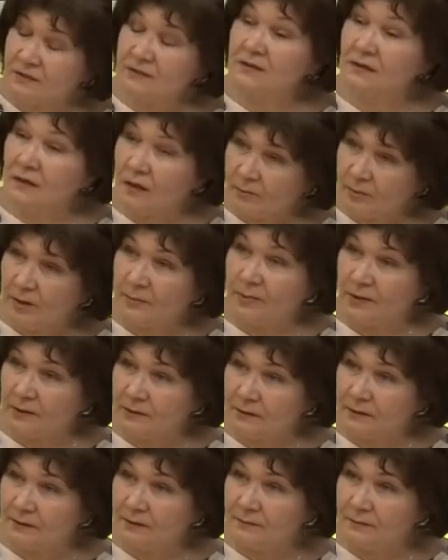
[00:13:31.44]
не как попало.
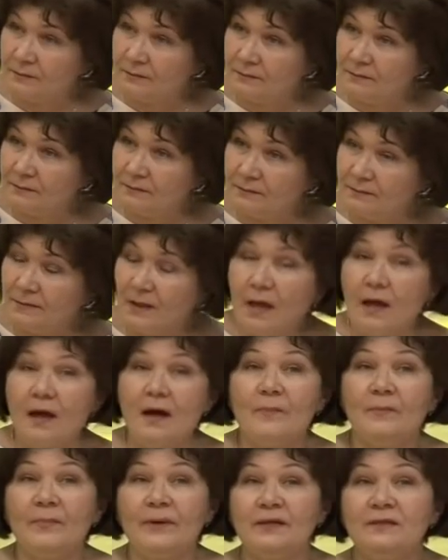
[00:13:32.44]
Угу, угу.
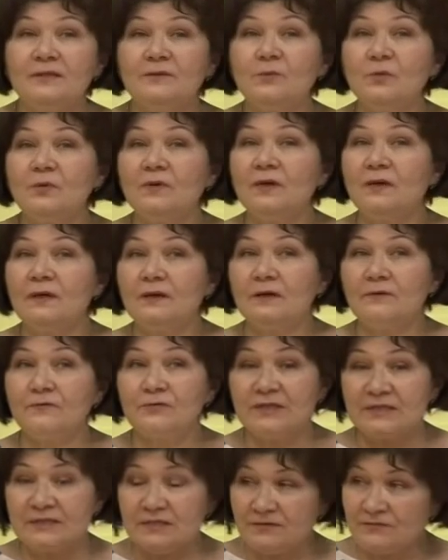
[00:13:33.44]
Поэтому э,
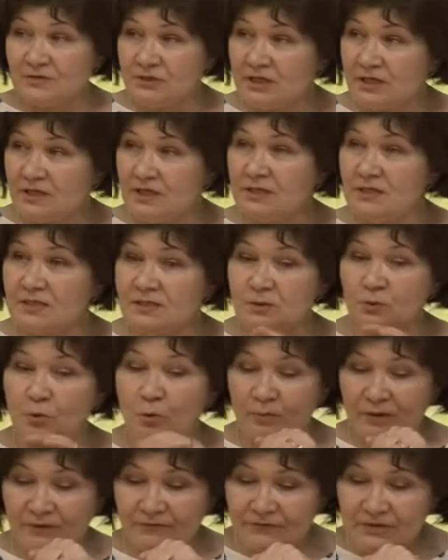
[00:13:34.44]
вот эти движения
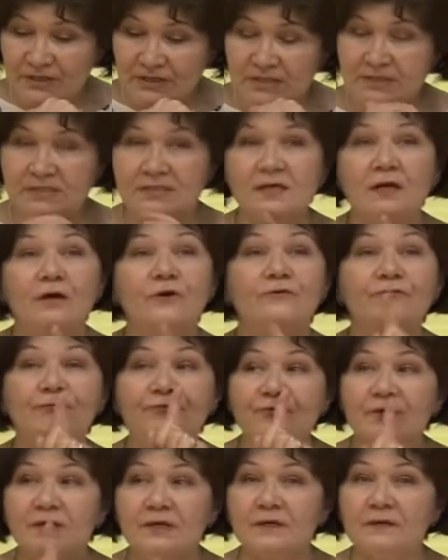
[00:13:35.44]
языком вниз,
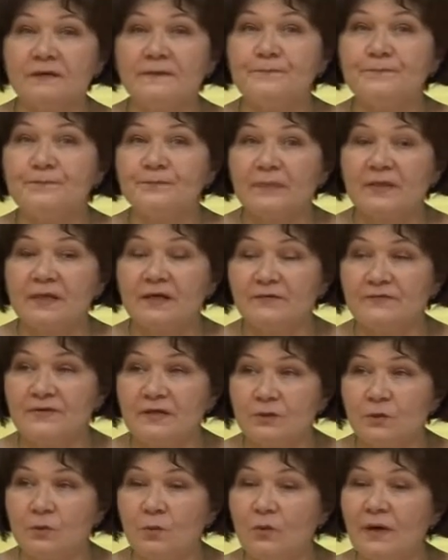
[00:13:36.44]
вверх,
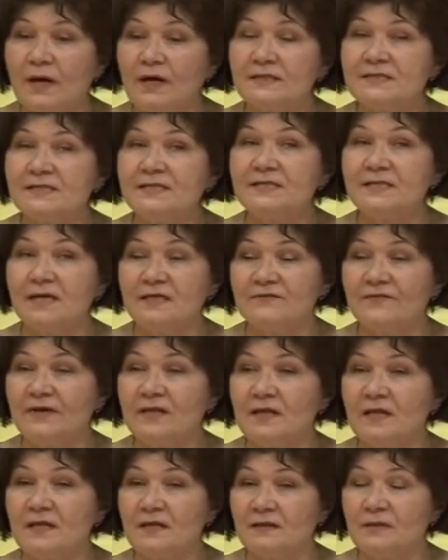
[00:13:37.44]
кверху, как слезать
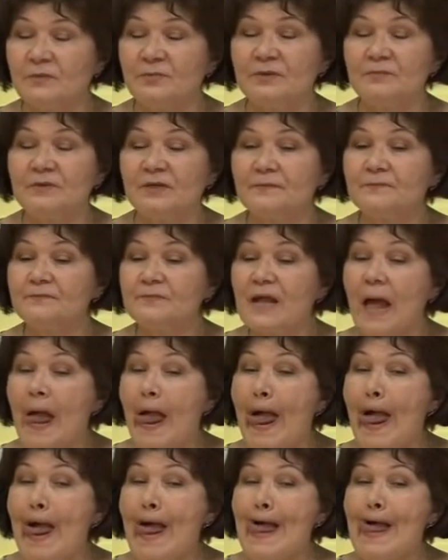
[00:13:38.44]
варенье, например.
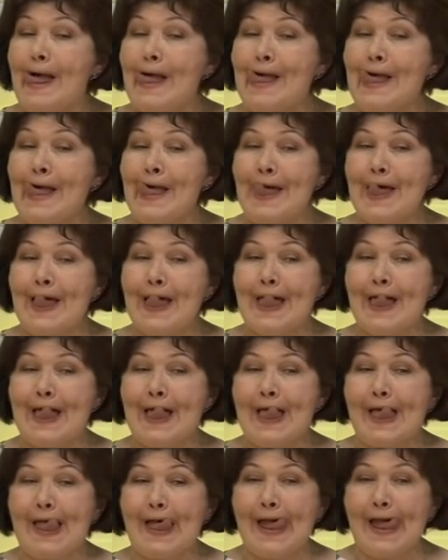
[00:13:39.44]

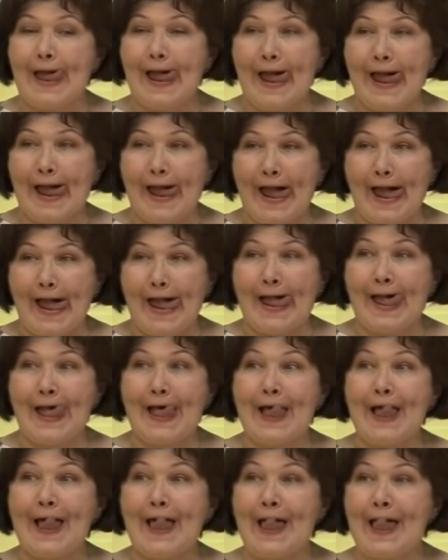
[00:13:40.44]
А,
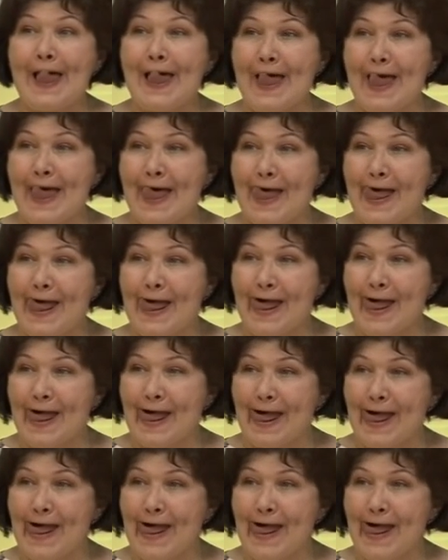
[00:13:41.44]
ага, ага,